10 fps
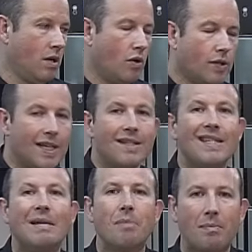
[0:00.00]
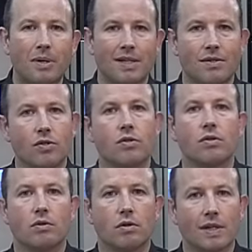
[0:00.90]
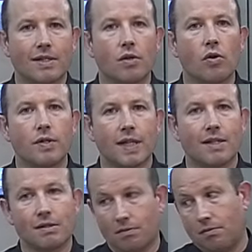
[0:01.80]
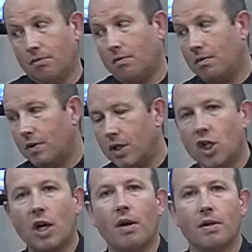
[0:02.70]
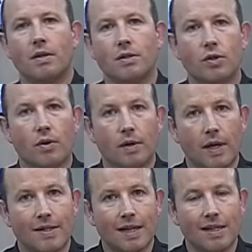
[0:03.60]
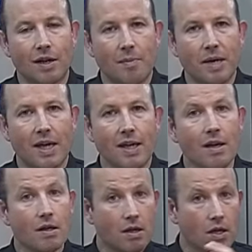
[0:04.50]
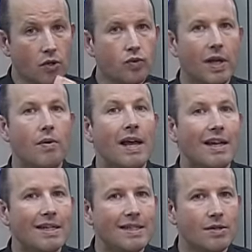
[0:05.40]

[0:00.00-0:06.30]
recette qui n'est pas présente dans les 100 recettes déjà installées dans l'appareil. Nous allons la réaliser